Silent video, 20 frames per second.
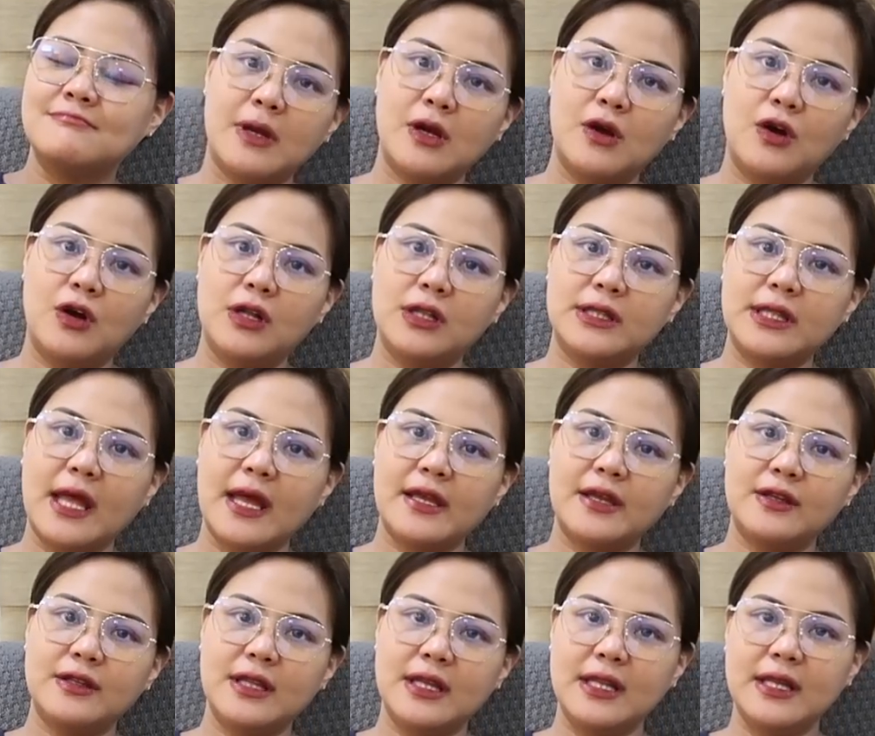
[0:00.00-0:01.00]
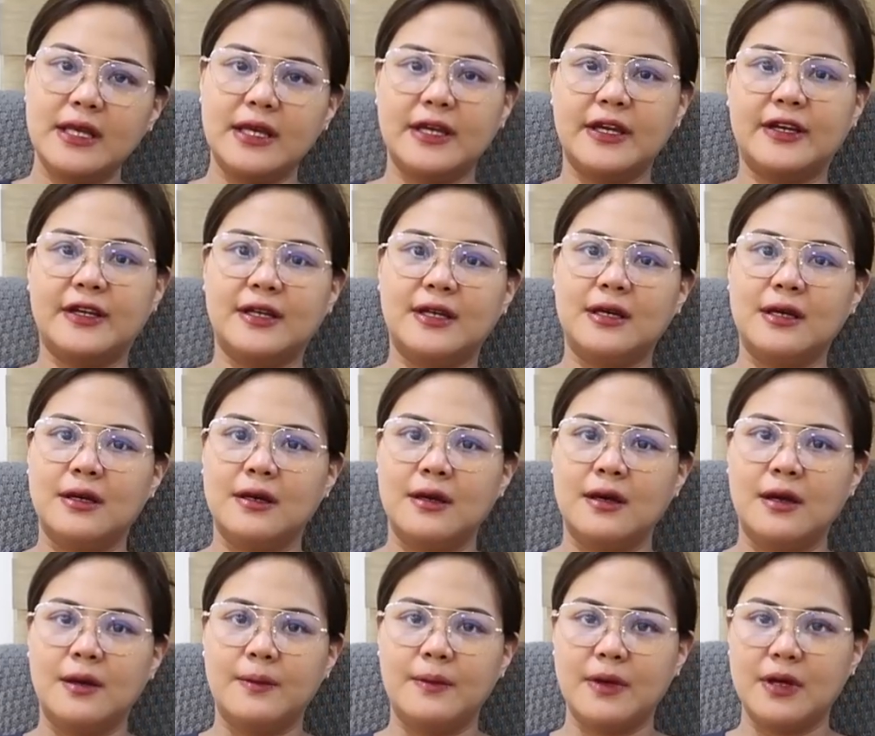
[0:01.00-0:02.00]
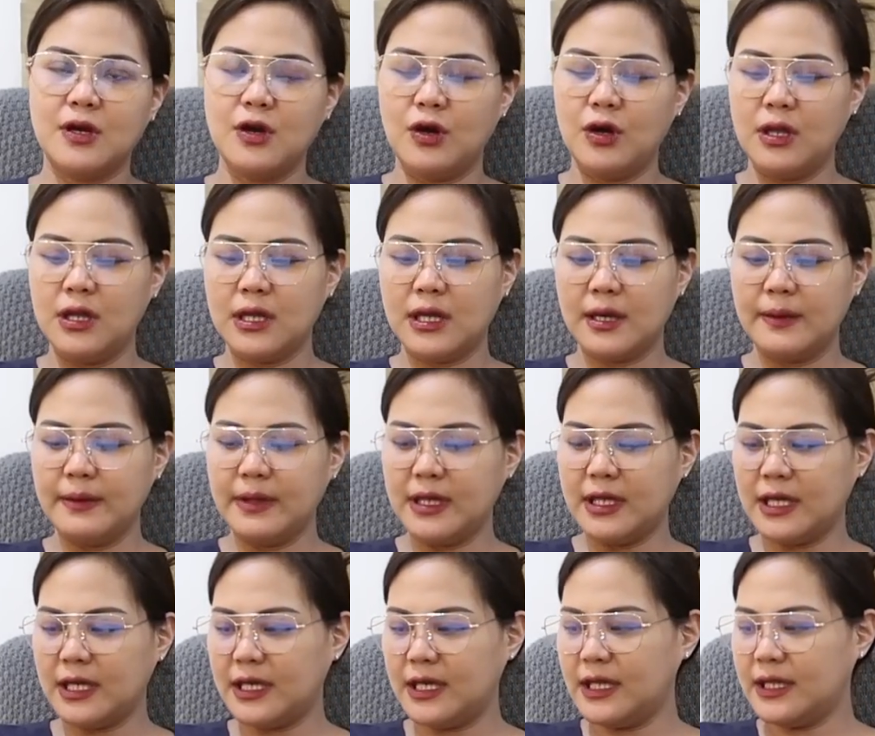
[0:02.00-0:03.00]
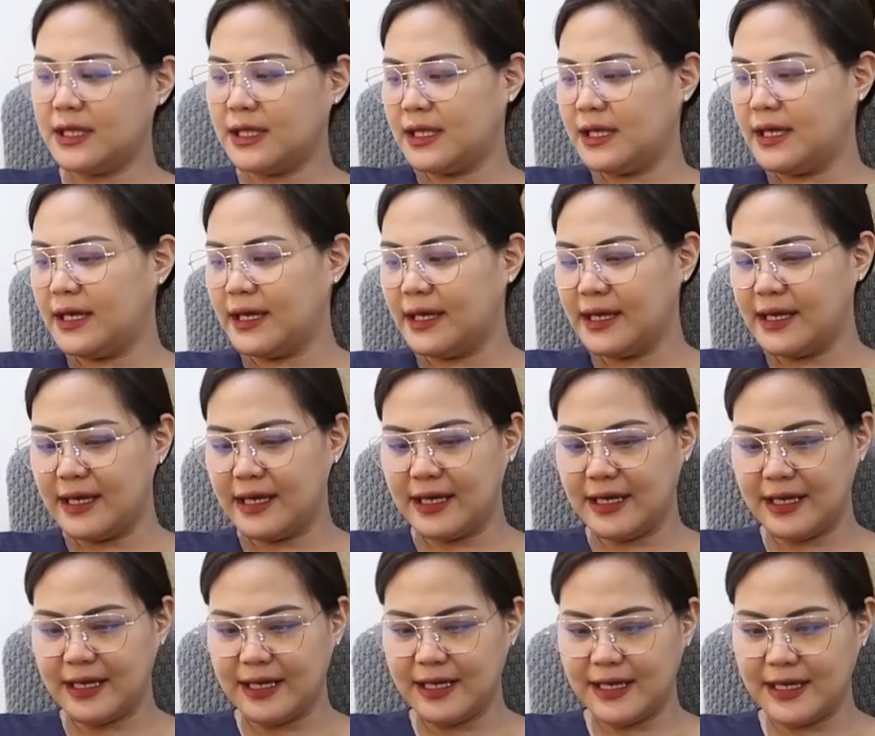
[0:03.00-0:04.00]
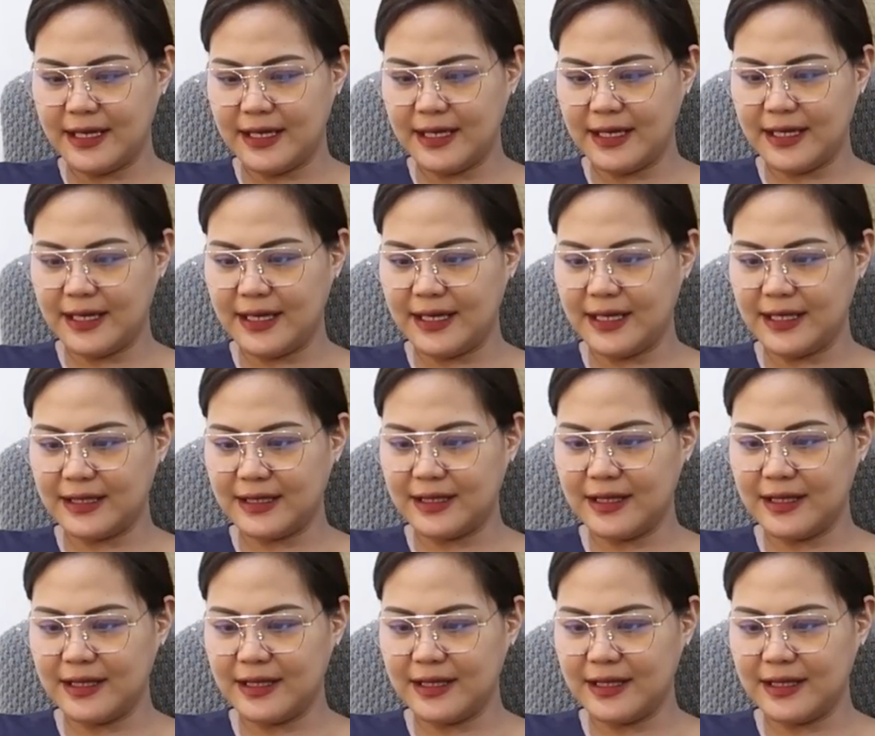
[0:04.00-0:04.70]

Mag-haul tayo, dali. Mag-haul kami ni KitKat.